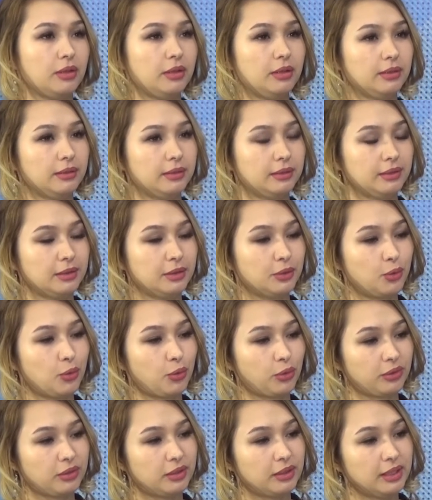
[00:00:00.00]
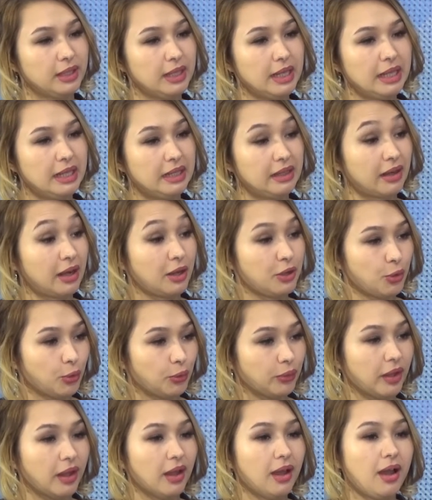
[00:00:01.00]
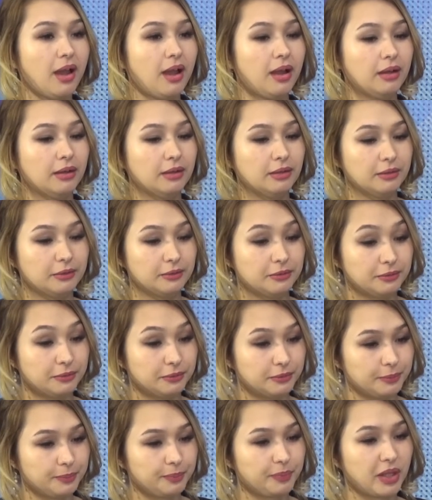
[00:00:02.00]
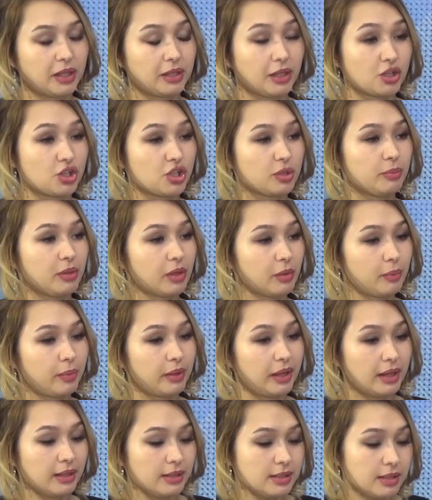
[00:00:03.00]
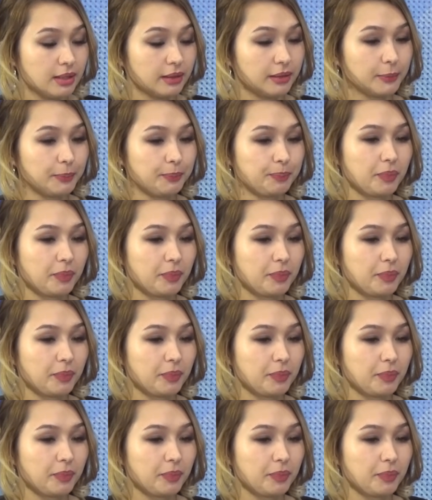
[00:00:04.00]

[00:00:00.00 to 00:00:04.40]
э, города и района э, на наших мероприятиях.